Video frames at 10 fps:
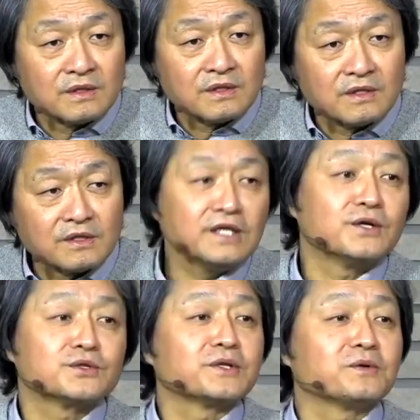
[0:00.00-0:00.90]
그
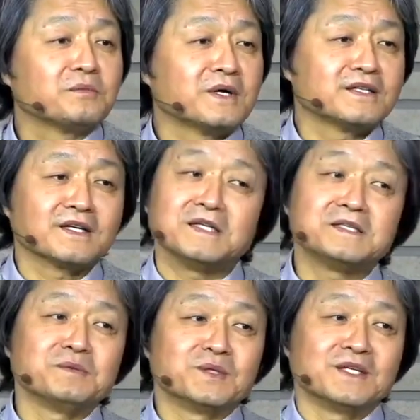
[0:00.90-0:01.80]
이어서 했던 말이 제가
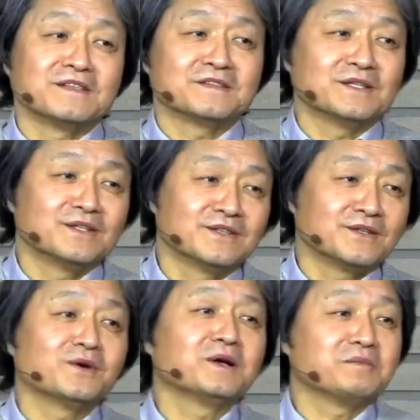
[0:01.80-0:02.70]
잊지 못하겠어요.
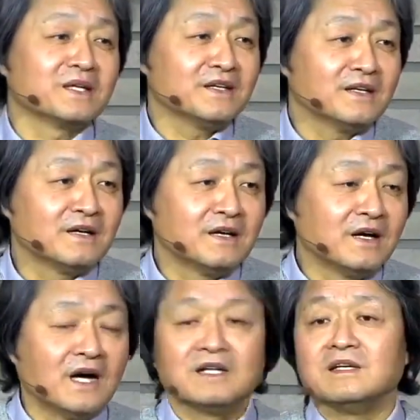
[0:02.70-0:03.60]
그리고 한 말이
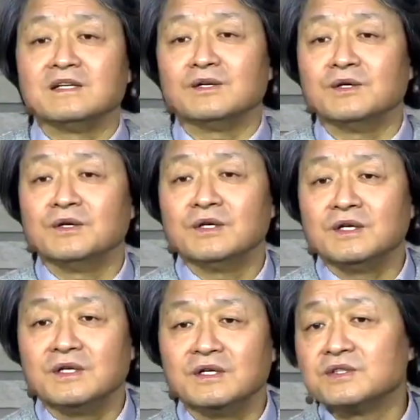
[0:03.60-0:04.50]
아니에요.
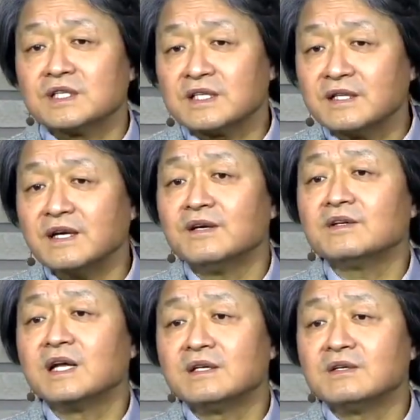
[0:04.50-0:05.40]
이건 제가
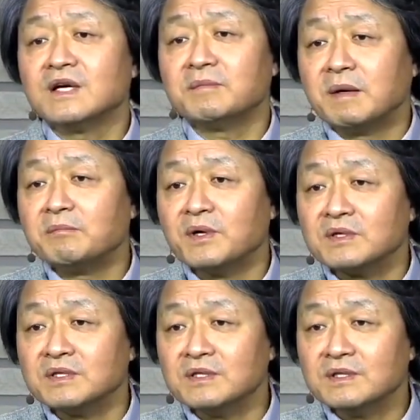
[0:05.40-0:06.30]
태어나는 거에
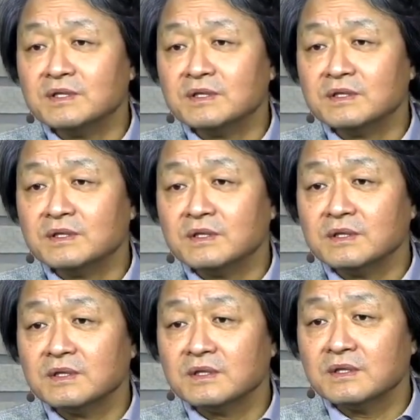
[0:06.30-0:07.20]
맞먹는
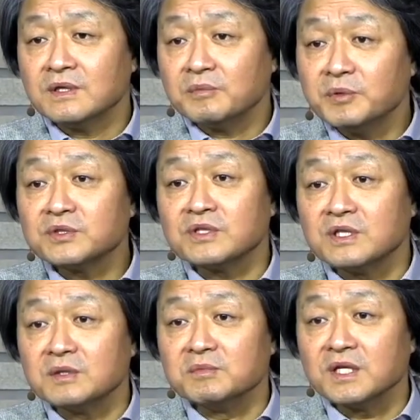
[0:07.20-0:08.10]
혁명적인
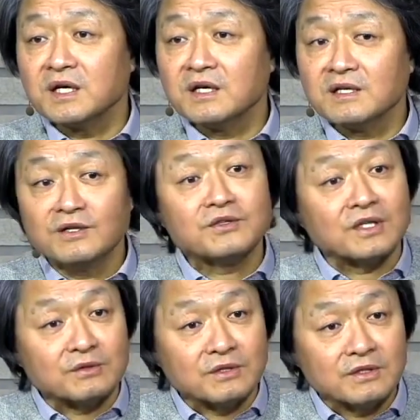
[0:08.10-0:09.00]
일입니다.
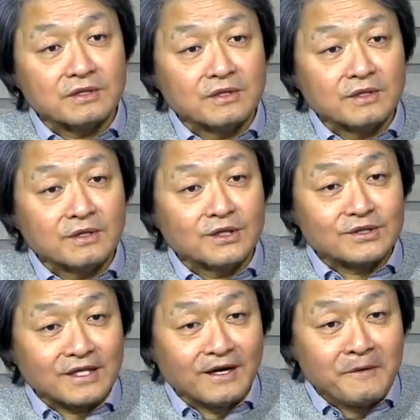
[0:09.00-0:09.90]
이러더라고요. 그래서
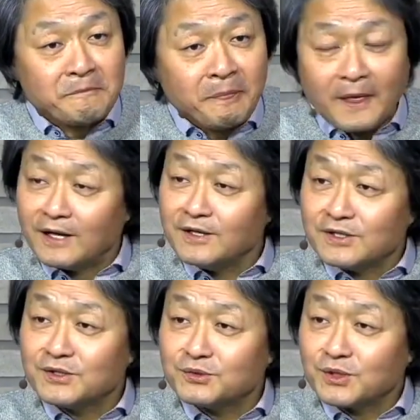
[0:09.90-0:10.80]
제가 아니 이
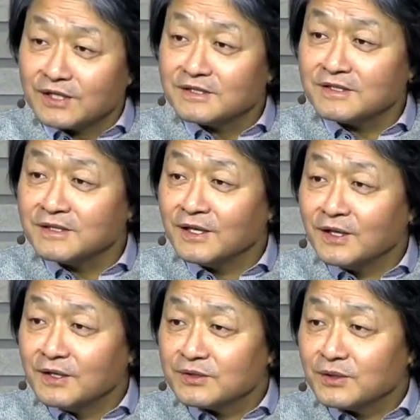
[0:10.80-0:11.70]
친구 당신은
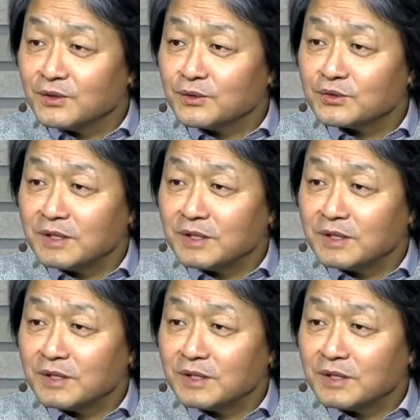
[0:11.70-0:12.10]
성경도 잘